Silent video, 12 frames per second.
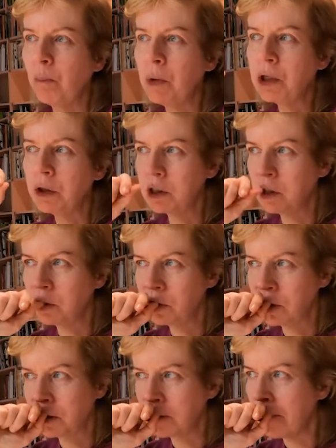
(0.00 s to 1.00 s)
Mitten in der
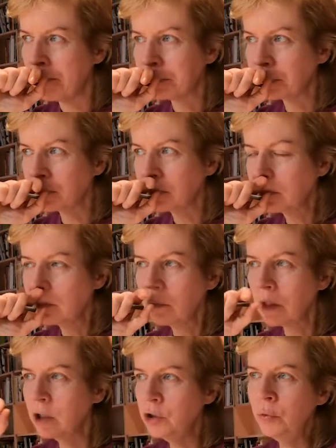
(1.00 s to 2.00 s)
Stadt.
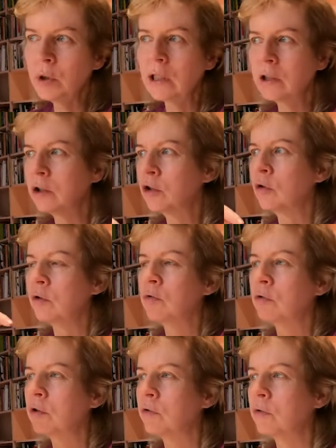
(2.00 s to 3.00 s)
Zugänglich
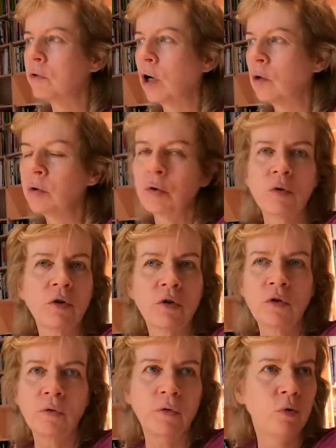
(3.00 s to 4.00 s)
durch
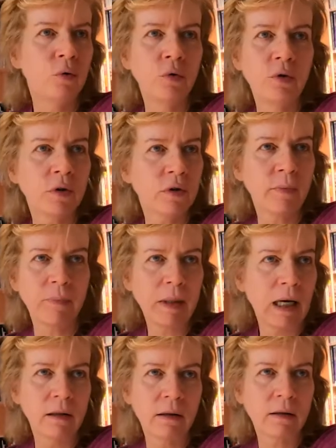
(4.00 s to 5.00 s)
Autos, zu Fuß,
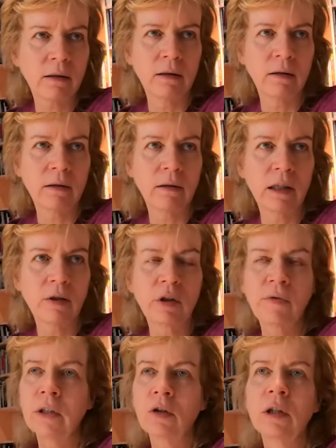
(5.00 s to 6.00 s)
alles. Ne?
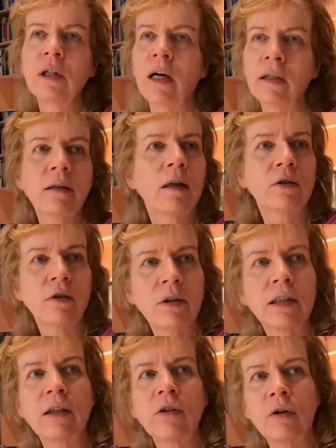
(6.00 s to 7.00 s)
Also ich fand auch den Reichstag
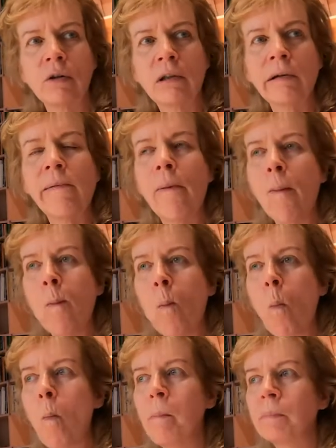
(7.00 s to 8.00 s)
schon sehr toll. Mhm.
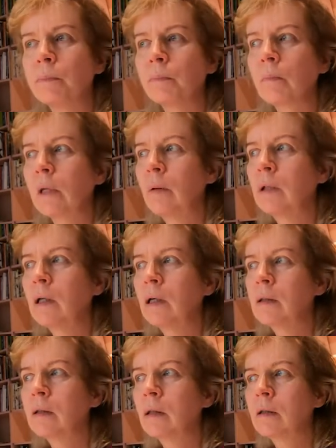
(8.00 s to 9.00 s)
Aber der
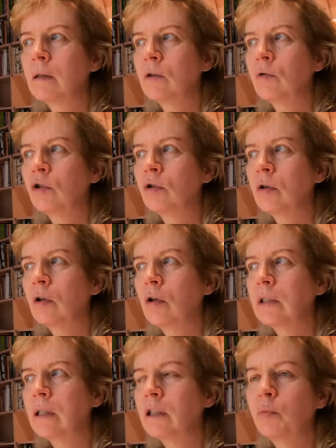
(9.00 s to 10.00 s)
Reichstag ist natürlich schon
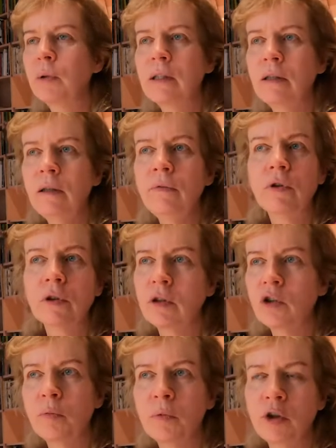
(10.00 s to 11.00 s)
auch sehr
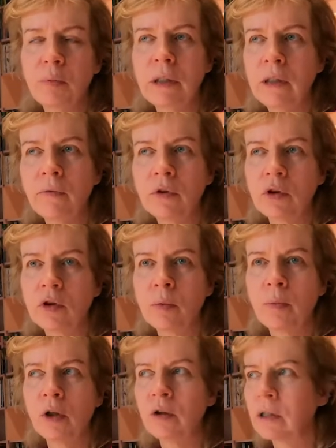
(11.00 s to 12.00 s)
spezifisch, ein
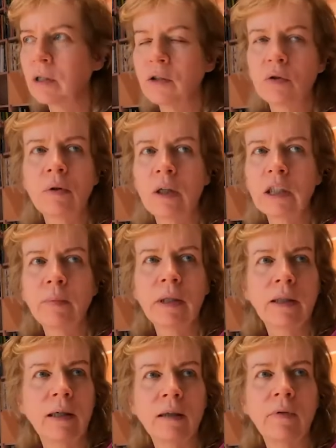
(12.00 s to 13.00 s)
spezifisches Gebäude, das kannst du gar nicht
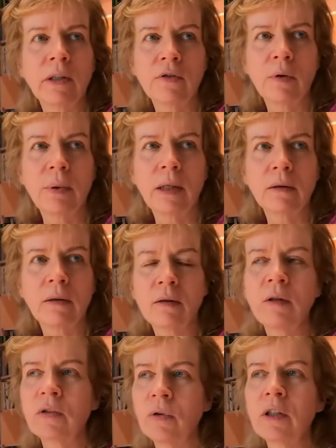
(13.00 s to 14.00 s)
mehr erkennen, wenn es verpackt
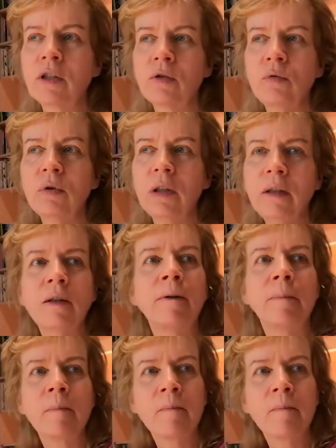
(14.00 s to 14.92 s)
ist. Und das fand ich so gut hier,